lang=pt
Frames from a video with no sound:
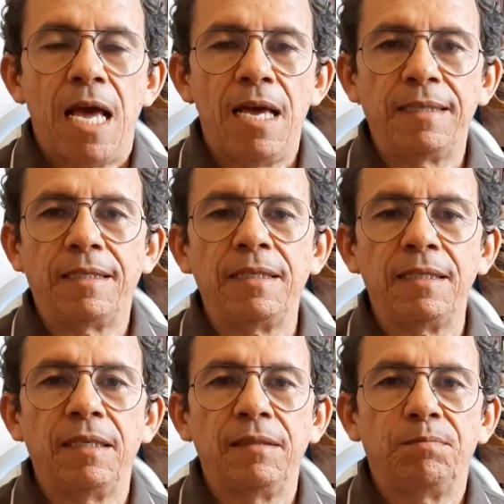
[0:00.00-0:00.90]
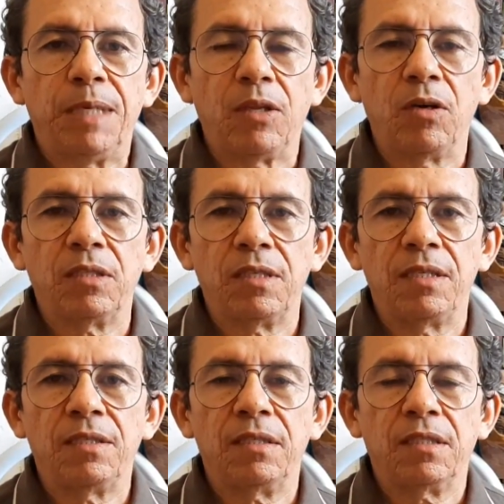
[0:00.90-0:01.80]
resina, pelotas e
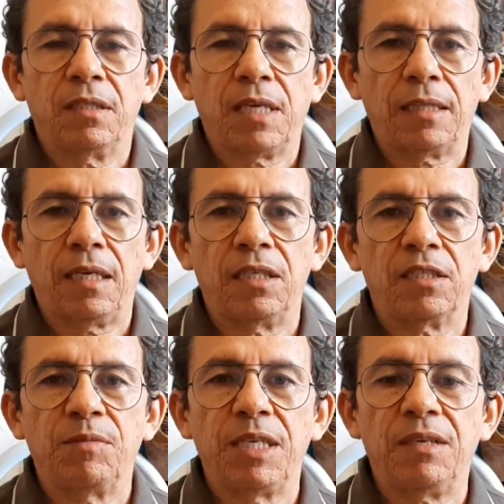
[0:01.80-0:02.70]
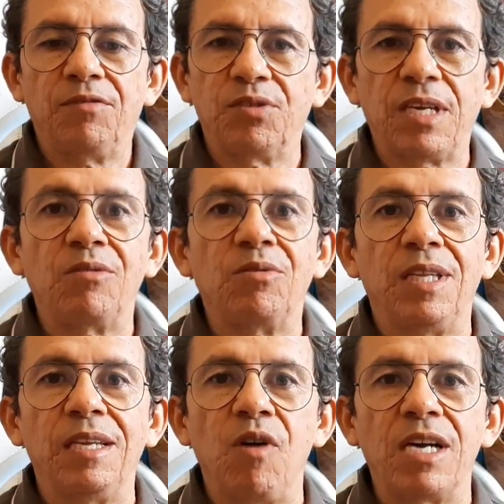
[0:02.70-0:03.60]
resinas, tratar dessa maneira. Eu vou usar
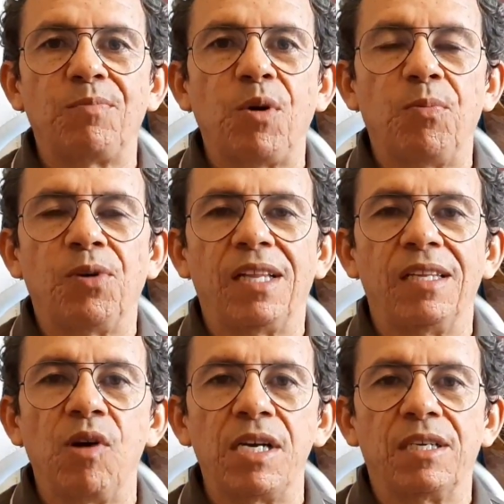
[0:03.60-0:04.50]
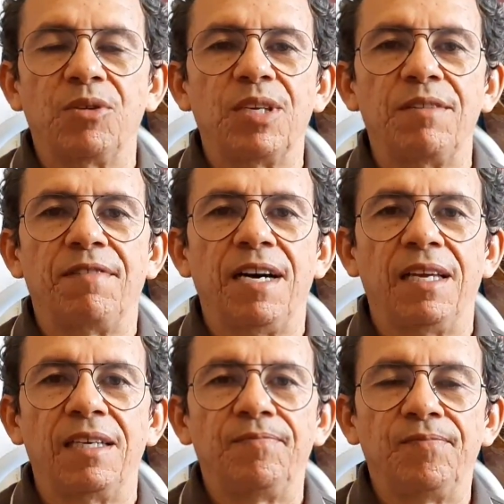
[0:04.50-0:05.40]
a linguagem popular, a linguagem que eu sei
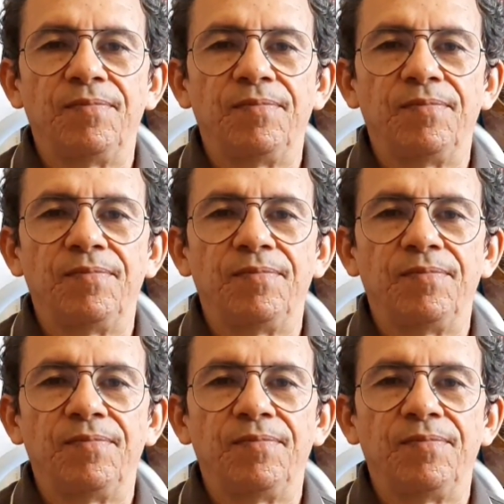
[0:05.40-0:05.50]
falar.